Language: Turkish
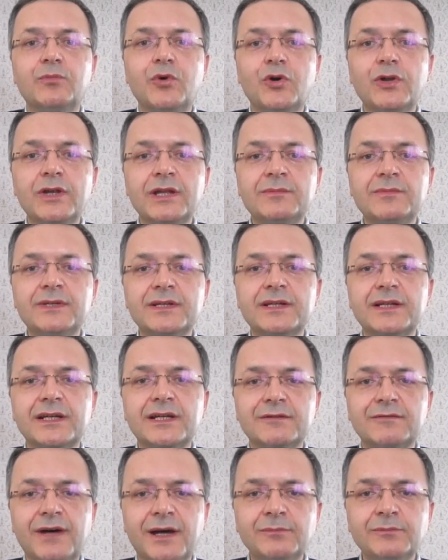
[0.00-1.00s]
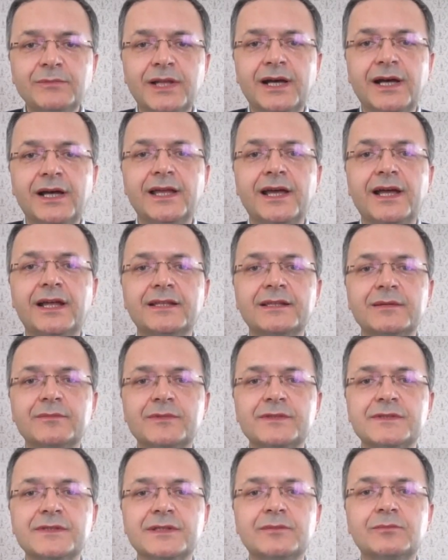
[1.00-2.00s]
ve böyle bir kıvamla
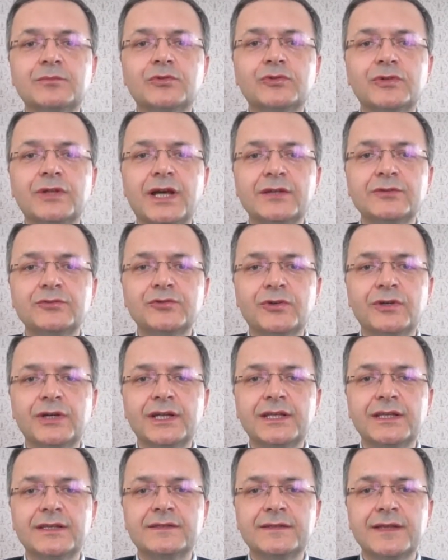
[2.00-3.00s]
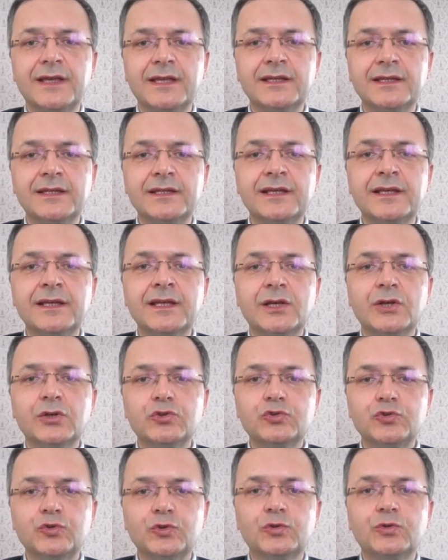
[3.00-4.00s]
hayatımızın bundan sonraki seyrini
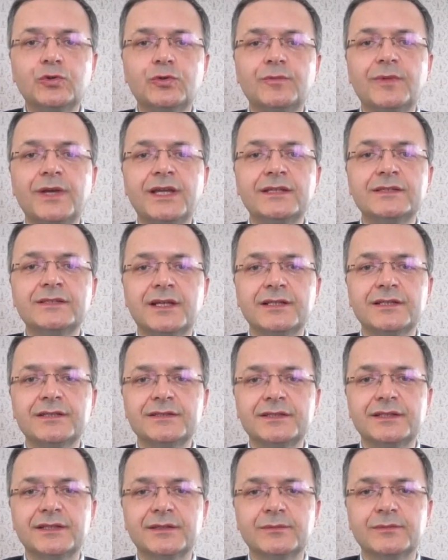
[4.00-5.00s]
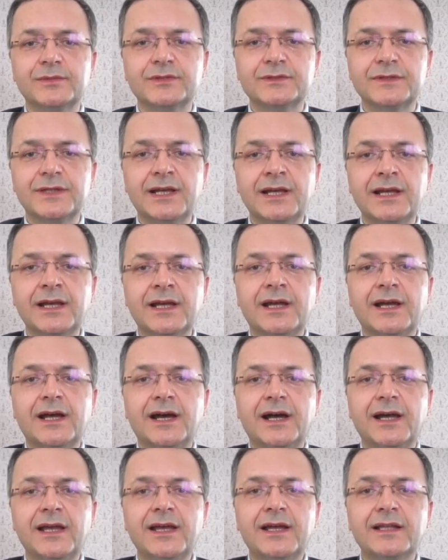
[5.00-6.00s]
sürdürmeye çalıştığımızda
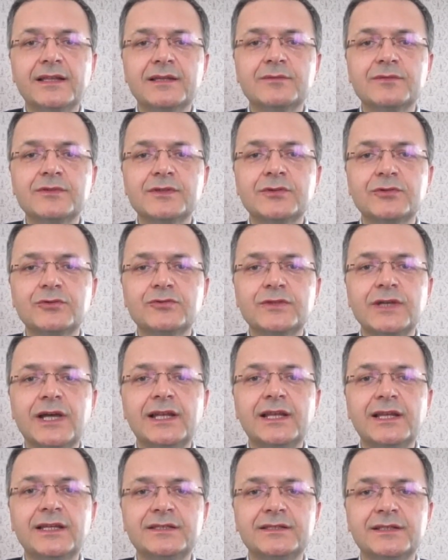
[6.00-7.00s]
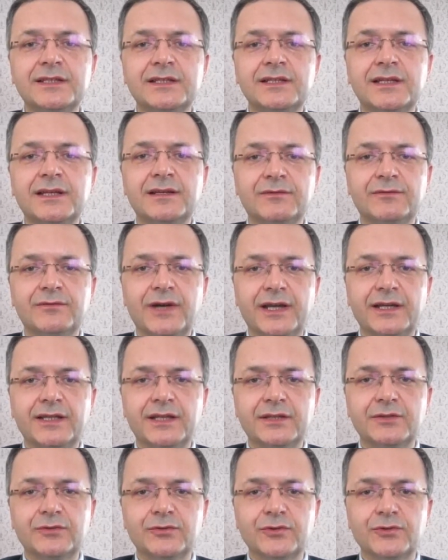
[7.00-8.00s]
hayatımızın güzelleştiğini
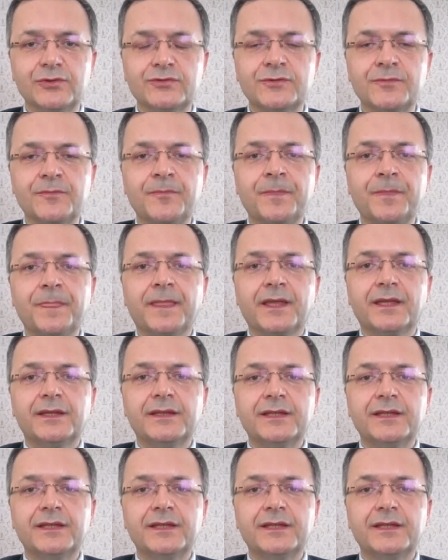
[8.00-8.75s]
fark ediyoruz.